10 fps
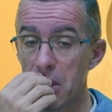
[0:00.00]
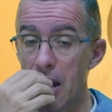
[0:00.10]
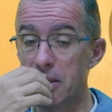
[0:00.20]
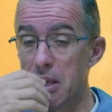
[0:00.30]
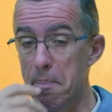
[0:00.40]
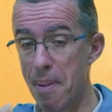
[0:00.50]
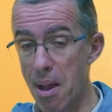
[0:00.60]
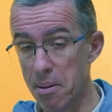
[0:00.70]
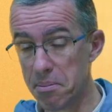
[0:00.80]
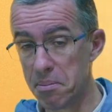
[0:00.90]
elle ne sait
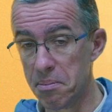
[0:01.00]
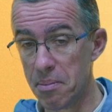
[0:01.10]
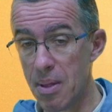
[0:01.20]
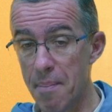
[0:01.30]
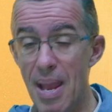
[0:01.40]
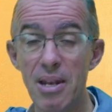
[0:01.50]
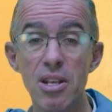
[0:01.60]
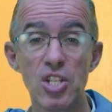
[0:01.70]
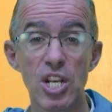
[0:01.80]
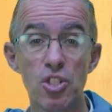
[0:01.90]
pas, mais elle ne
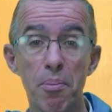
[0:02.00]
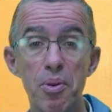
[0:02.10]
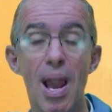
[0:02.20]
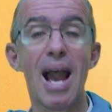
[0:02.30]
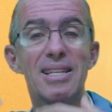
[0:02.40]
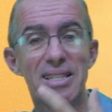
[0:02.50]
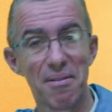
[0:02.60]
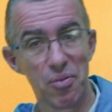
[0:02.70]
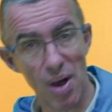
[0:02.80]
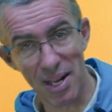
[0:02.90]
cherche non plus à
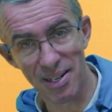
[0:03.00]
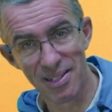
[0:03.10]
savoir.